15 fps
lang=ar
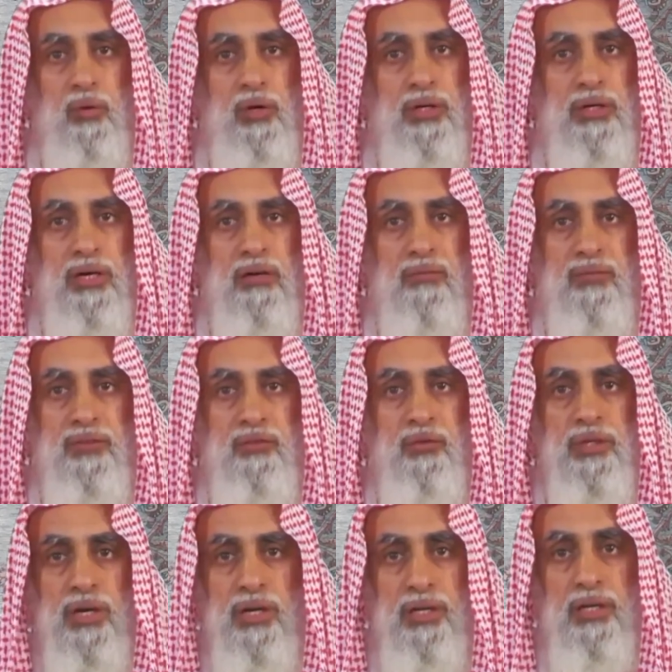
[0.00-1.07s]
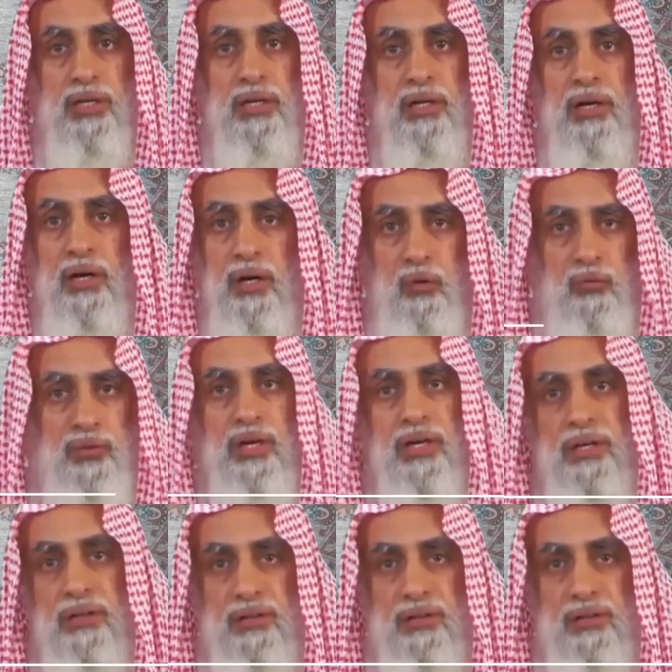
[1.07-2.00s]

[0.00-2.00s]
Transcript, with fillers: سواء كان في دنيانا أو في